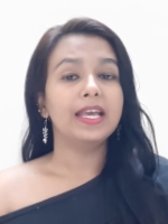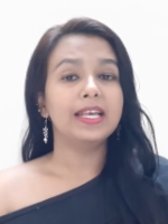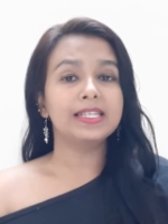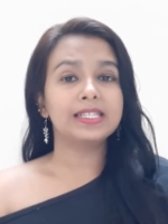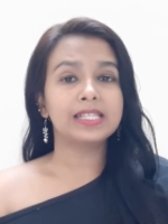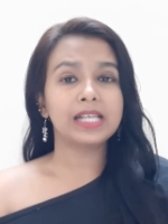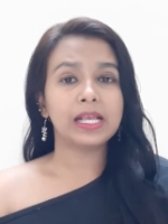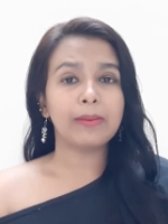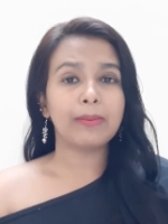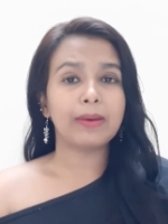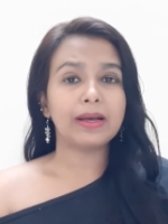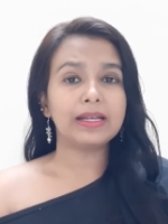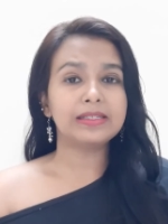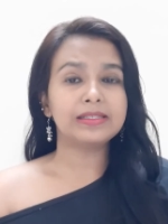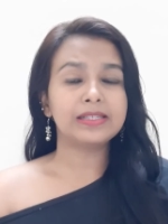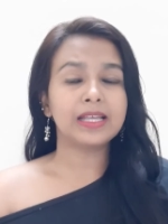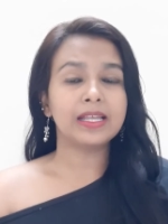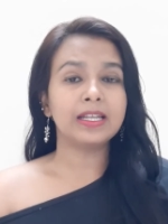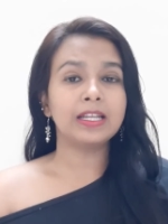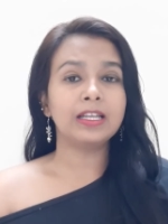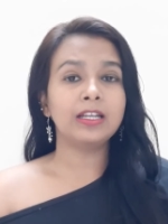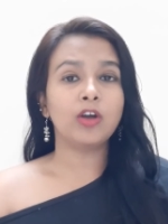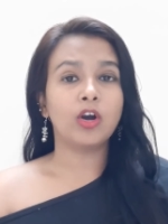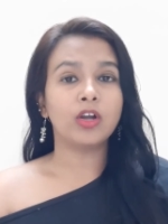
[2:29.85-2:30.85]
इसके बाद
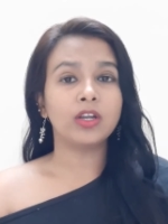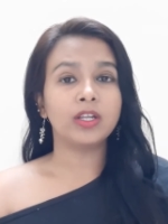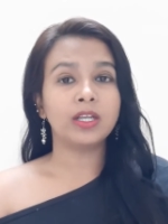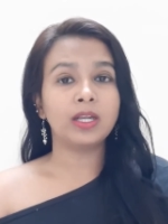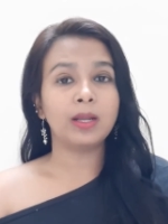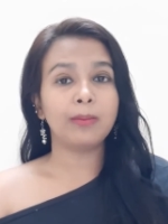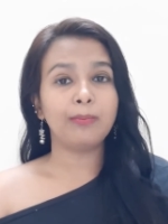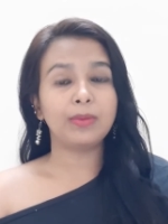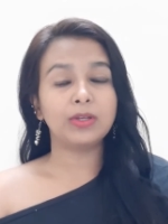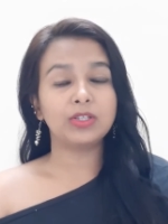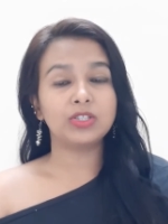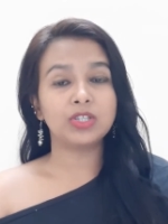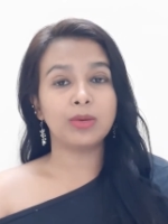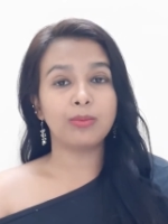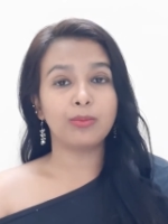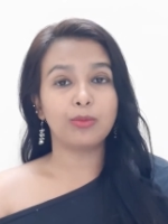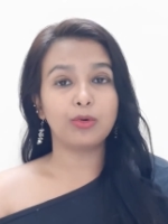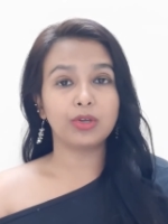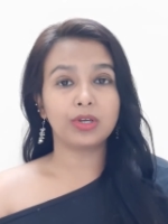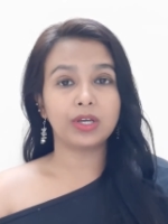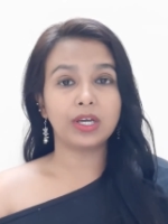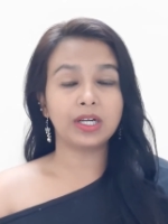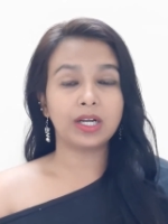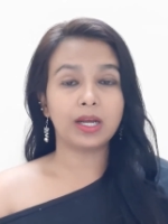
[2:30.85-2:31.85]
सनी लियोनी ने पीछे
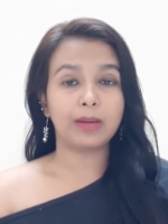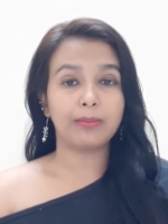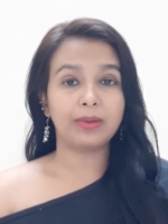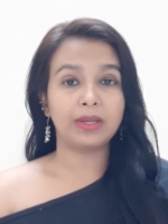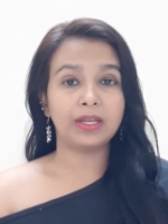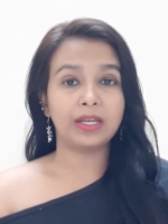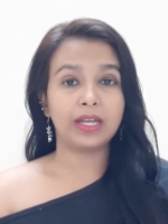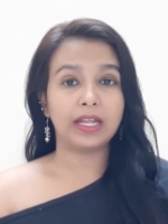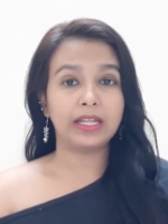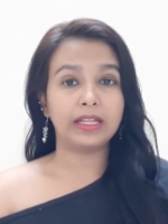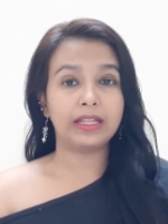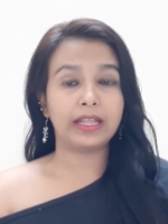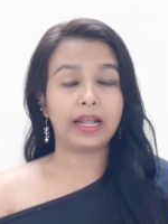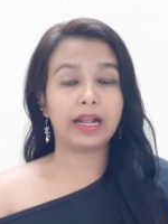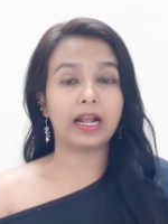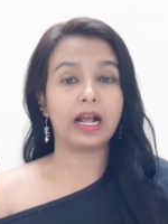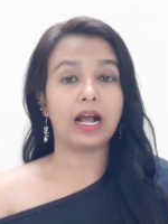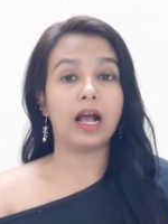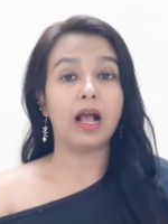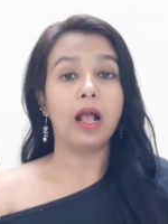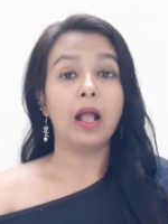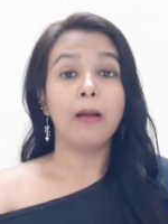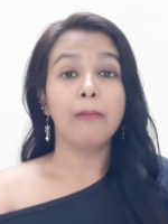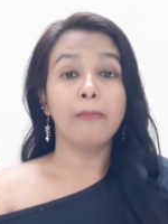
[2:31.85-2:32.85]
मुड़कर कभी नहीं
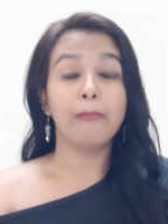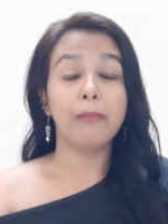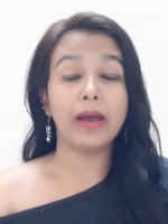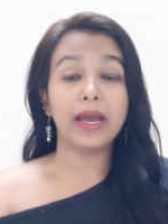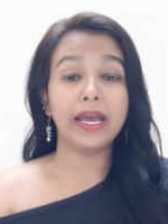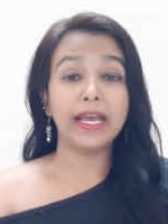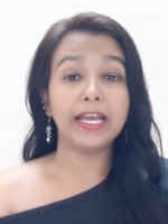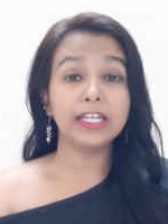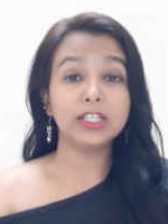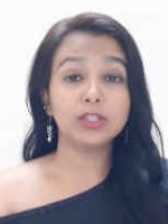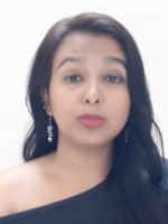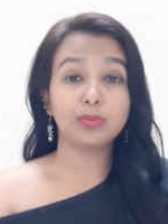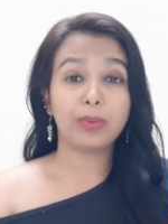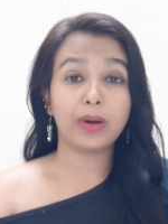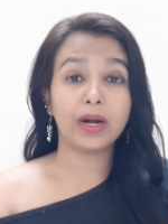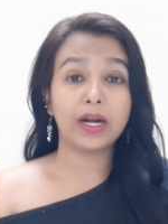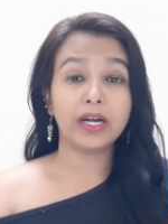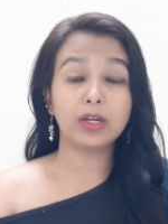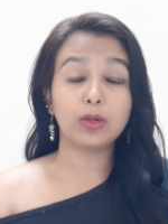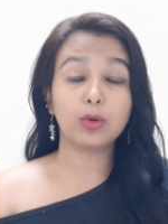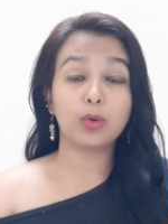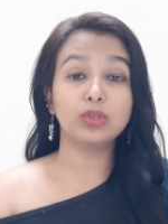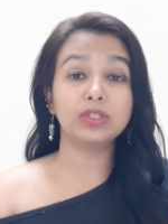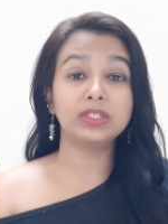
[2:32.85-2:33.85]
देखा महेश
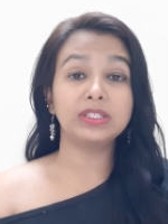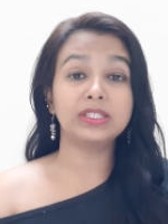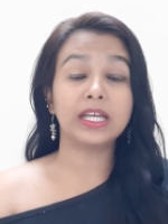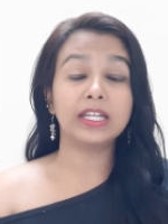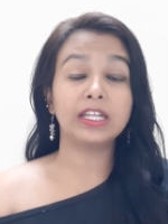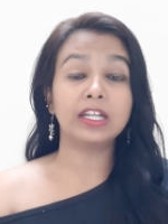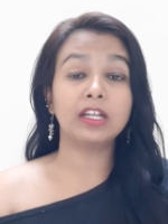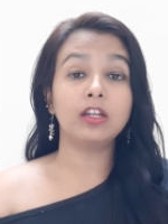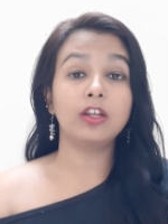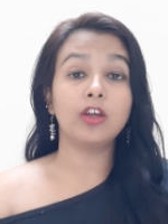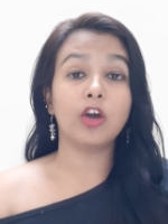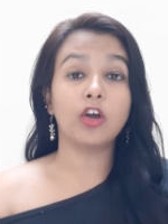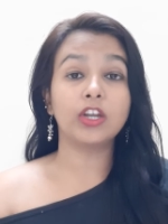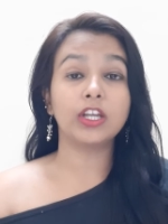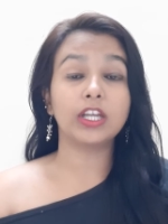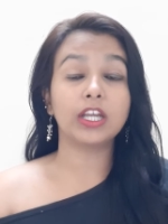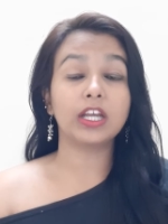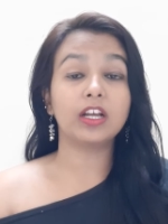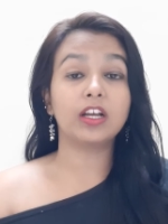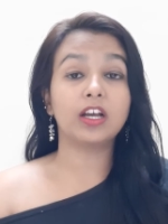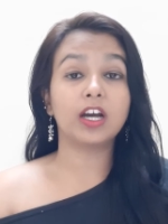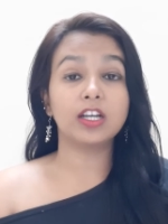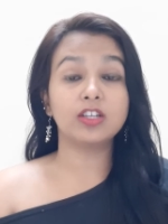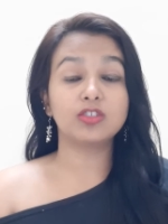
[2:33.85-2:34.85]
भट्ट खुद सनी लियोनी
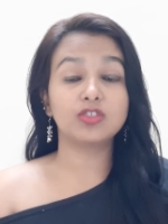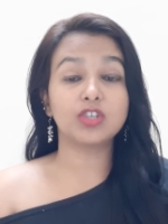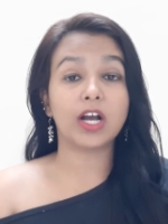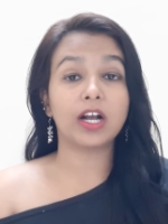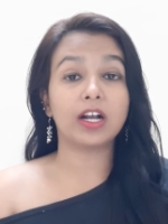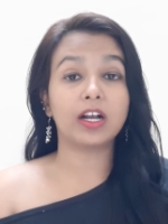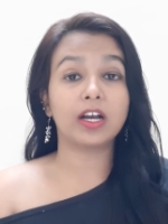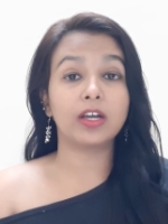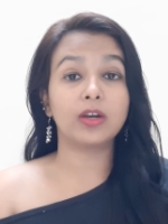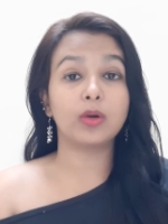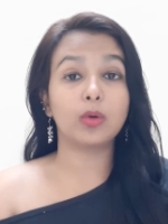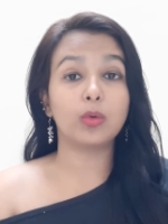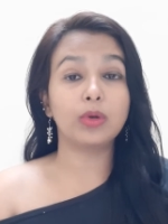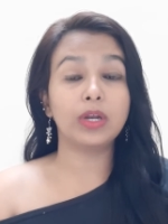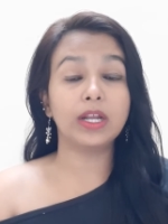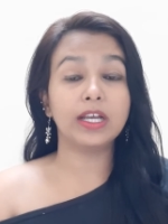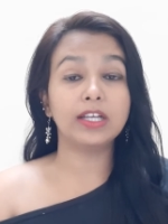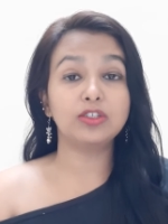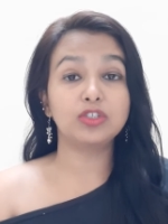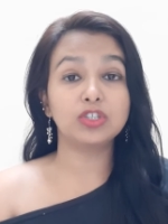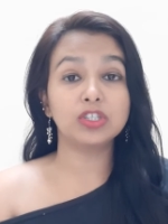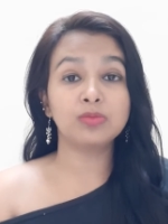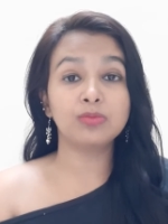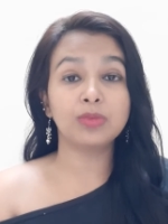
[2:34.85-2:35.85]
के घर जाकर
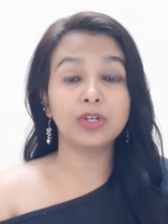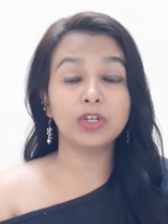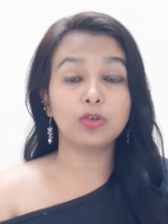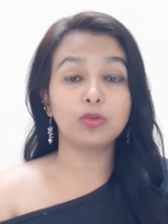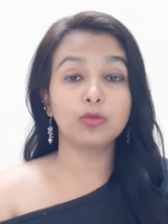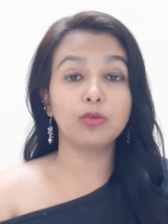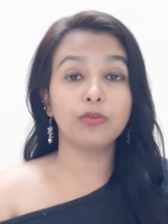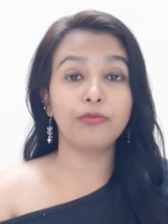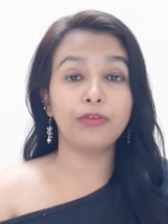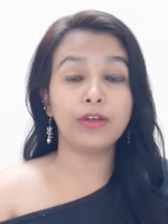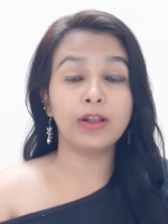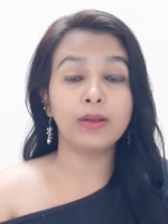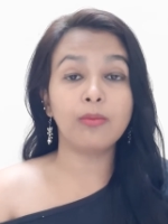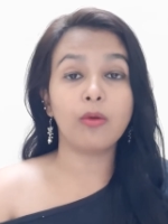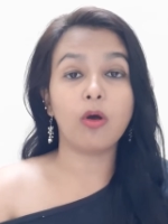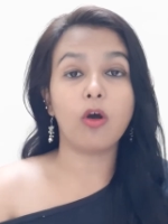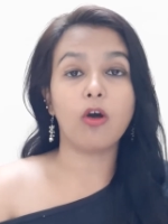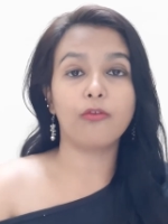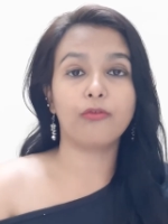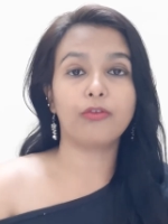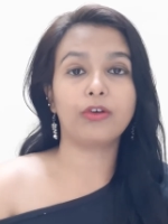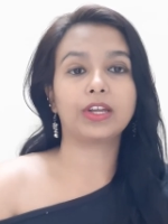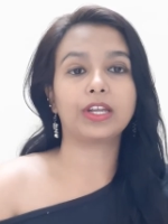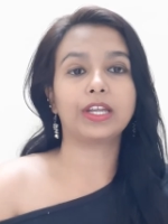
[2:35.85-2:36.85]
उन्हें जिसम टू फिल्म
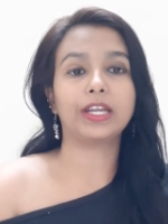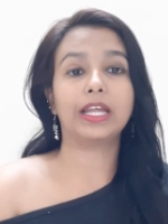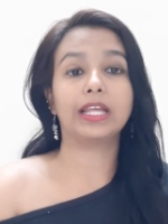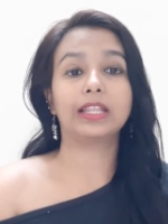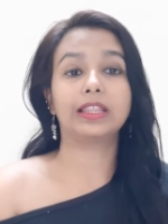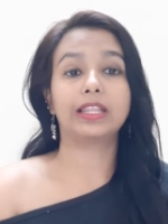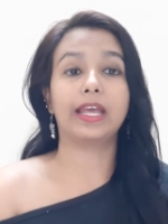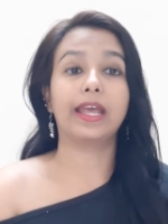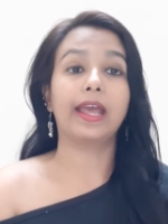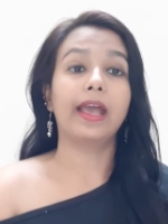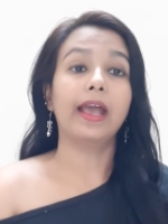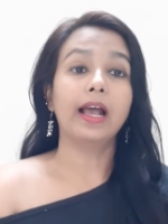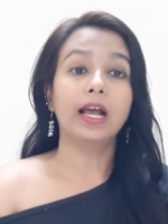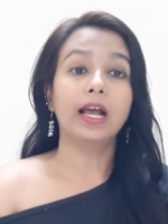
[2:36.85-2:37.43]
ऑफर किए थे